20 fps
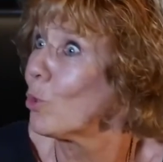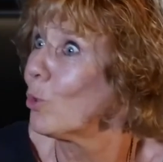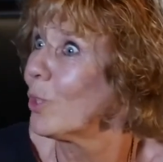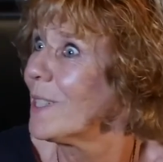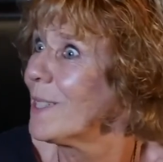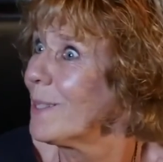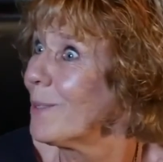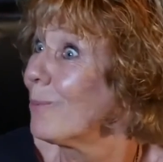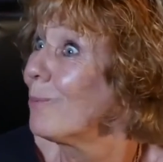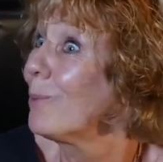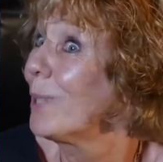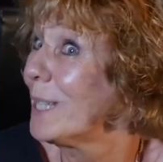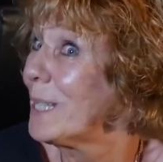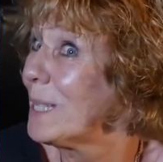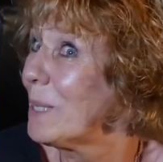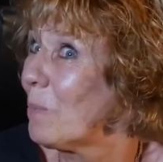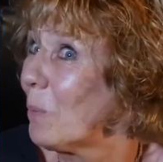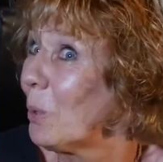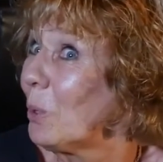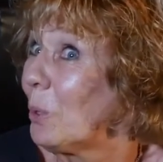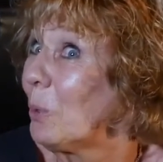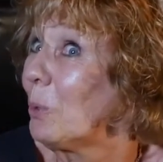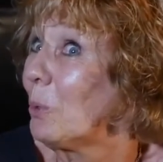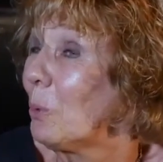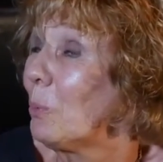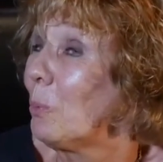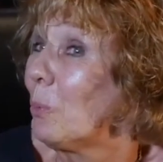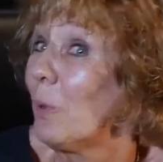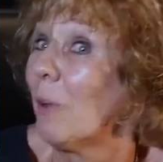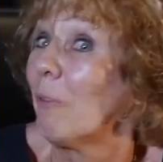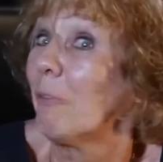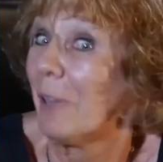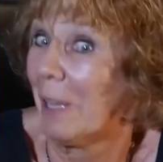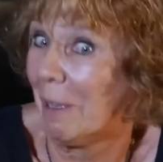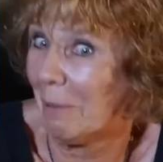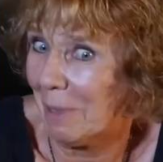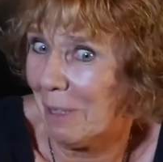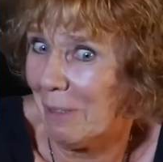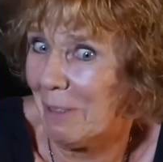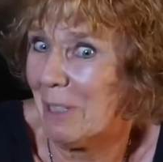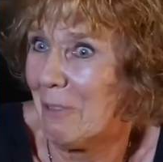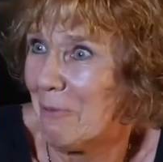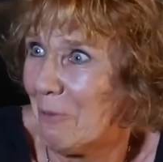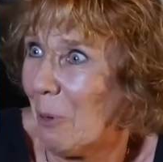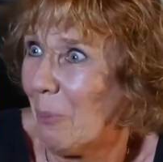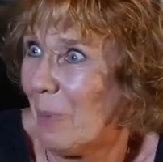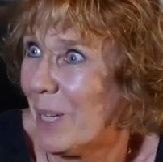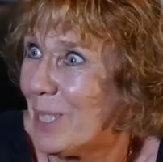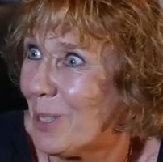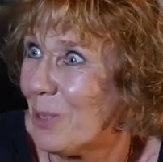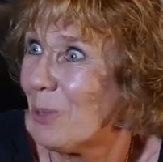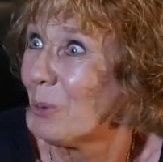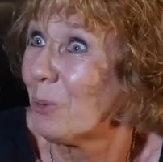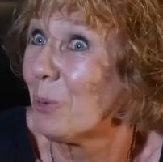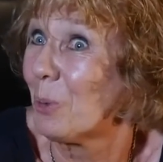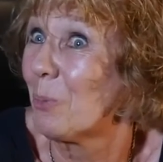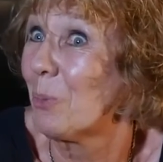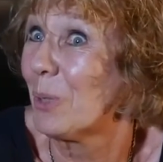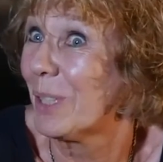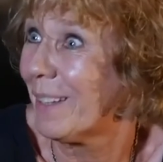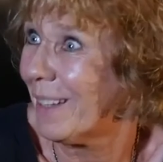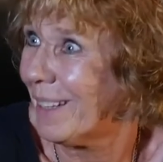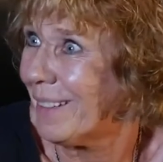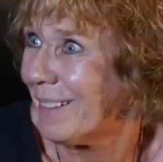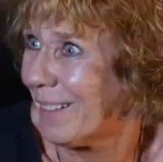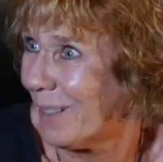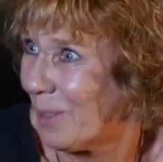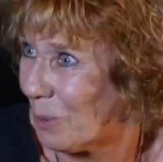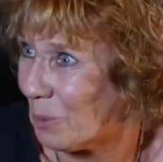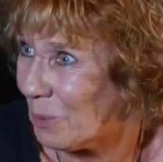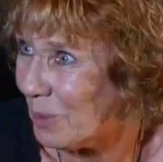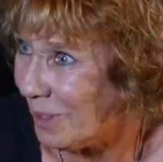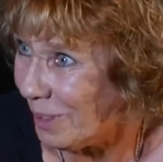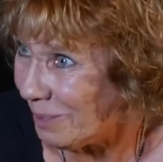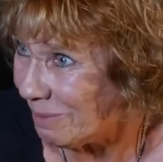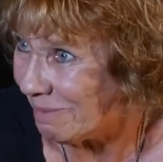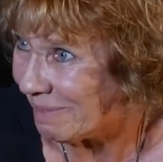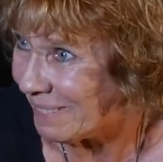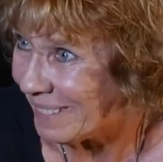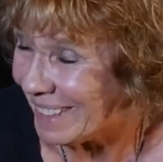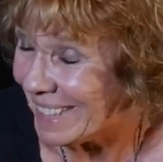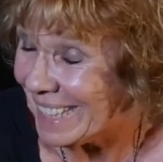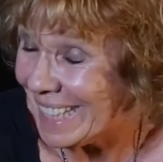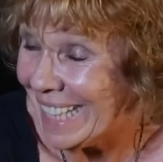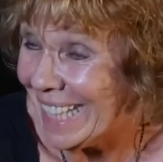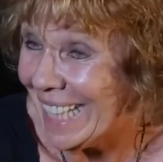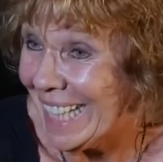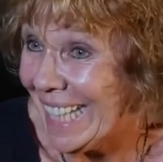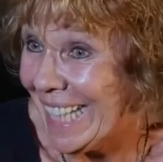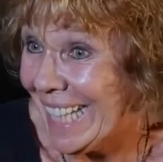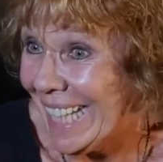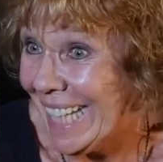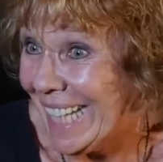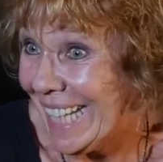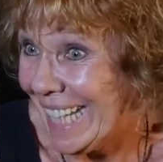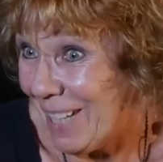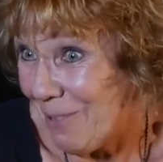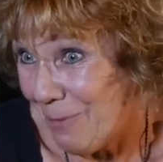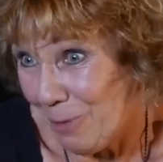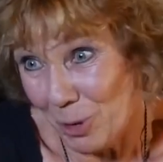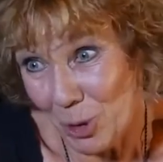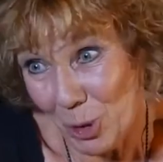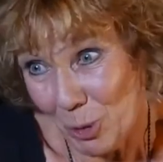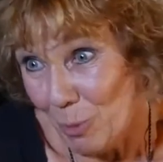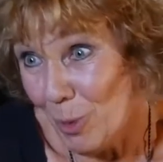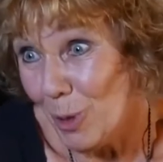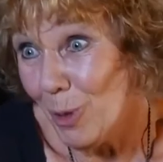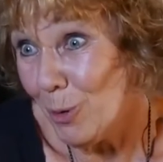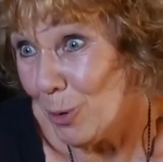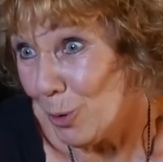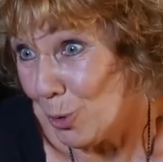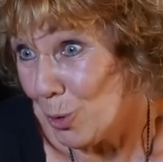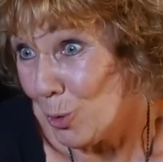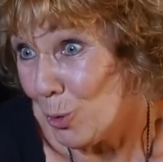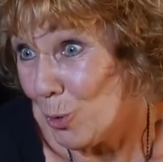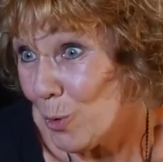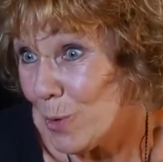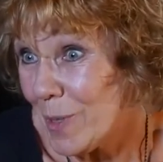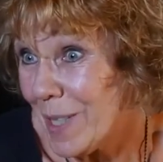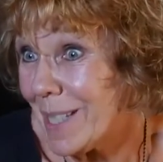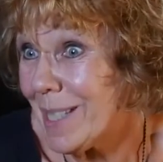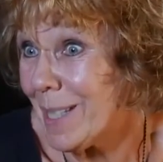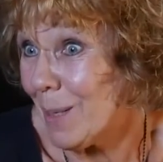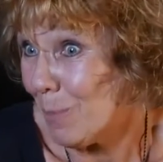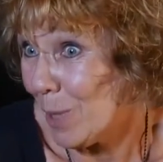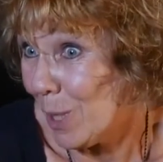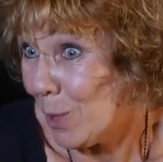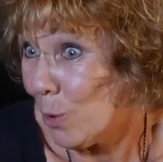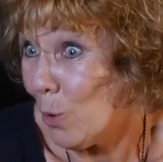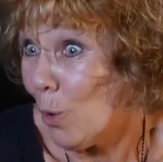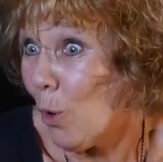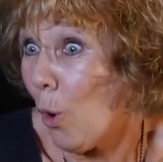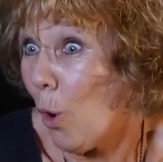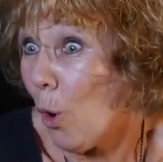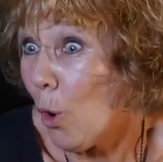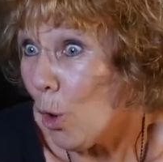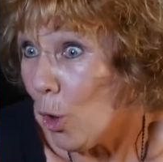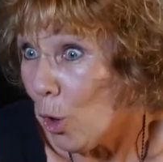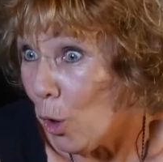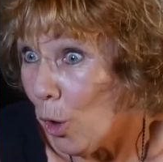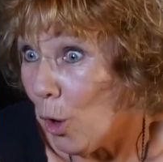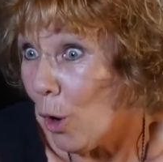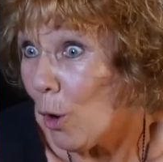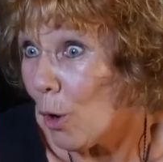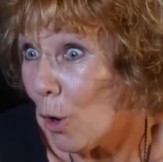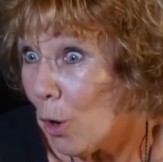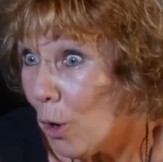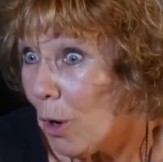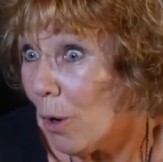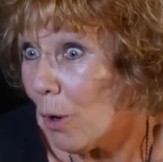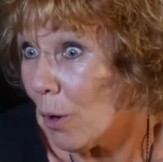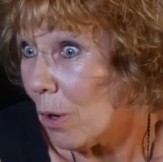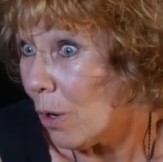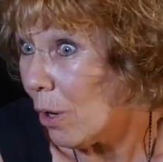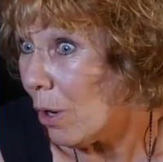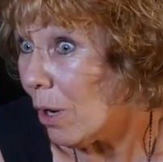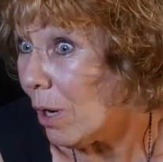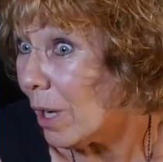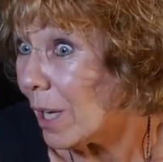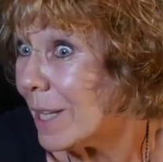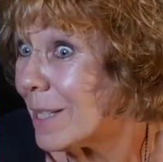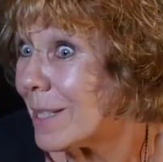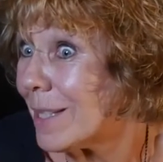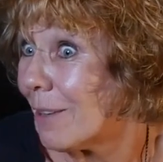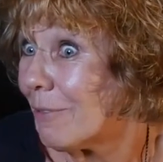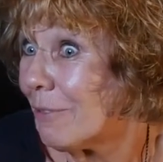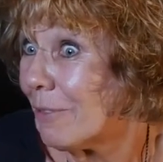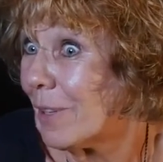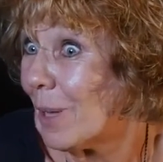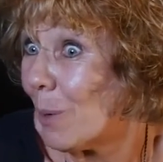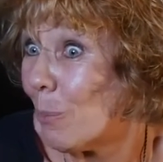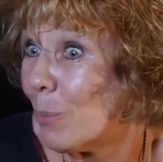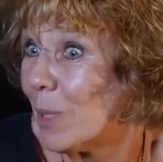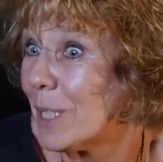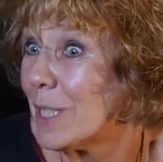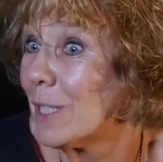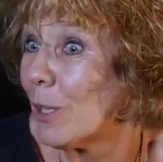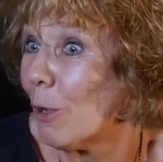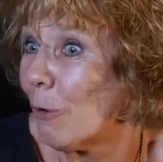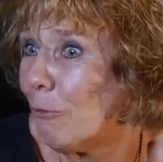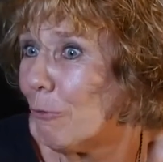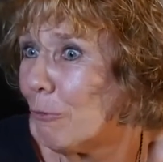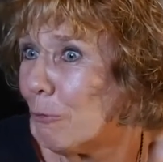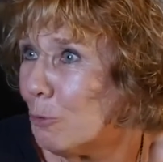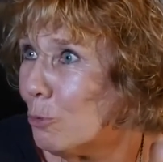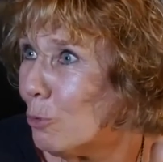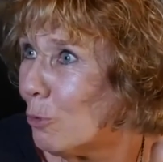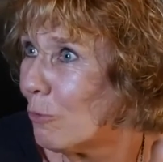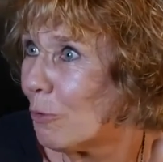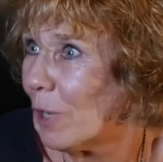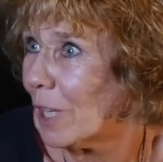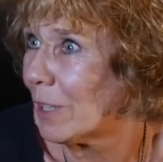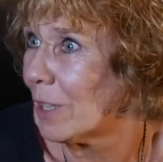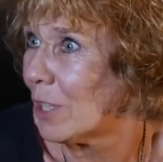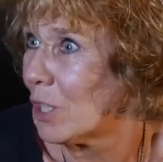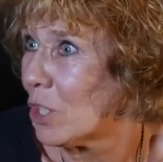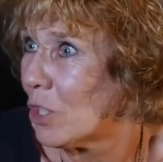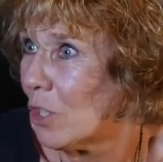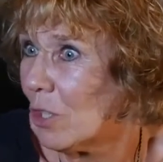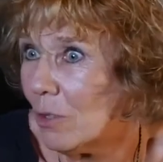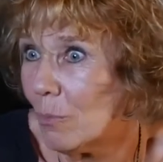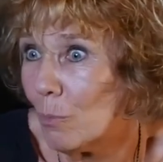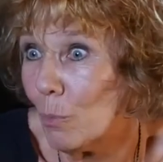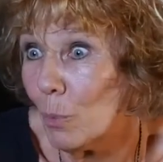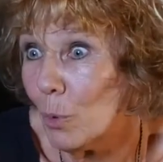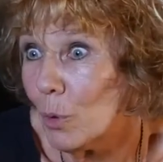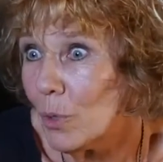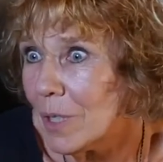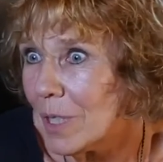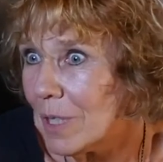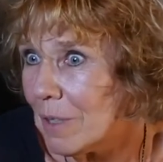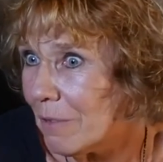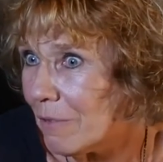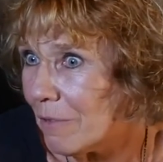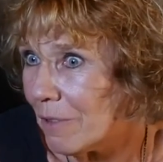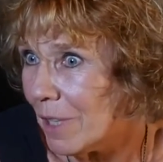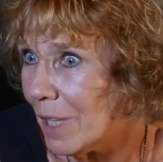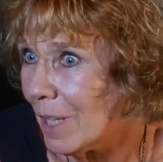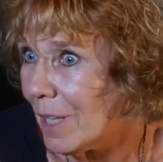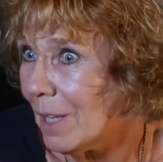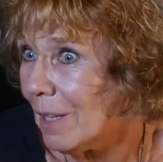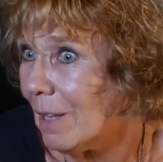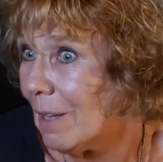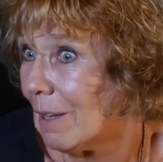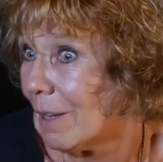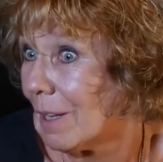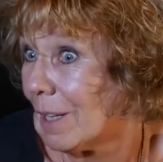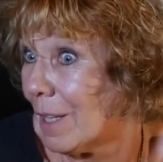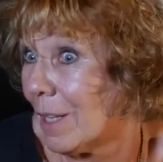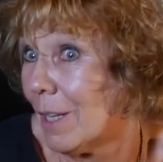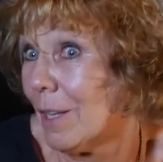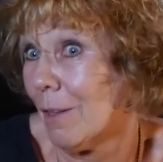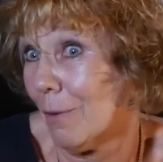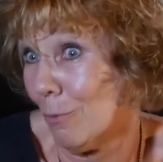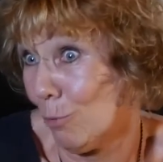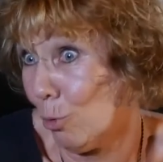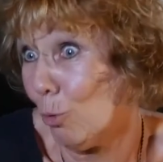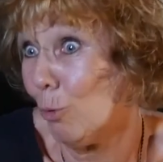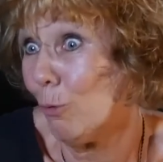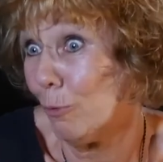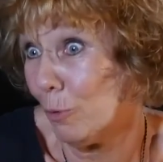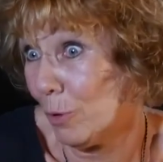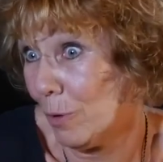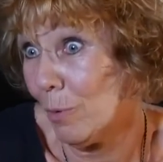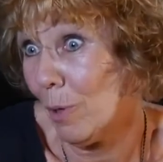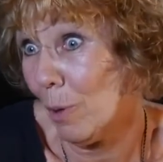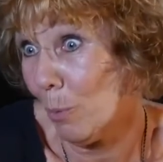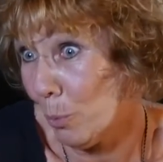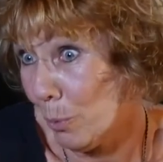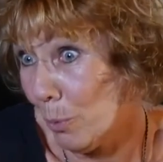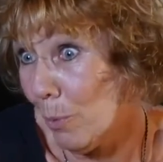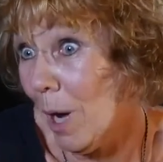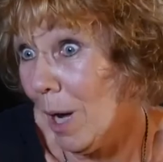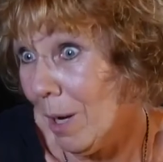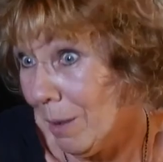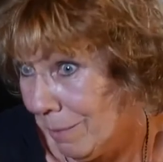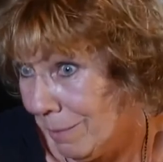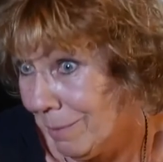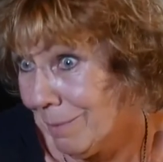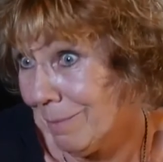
je connais Essimode depuis, enfin, les formations depuis très très longtemps. Et franchement, euh, ça s'améliore encore, encore, encore. Et ça fait un plaisir fou de voir des jeunes motivés et qui trouvent de l'emploi,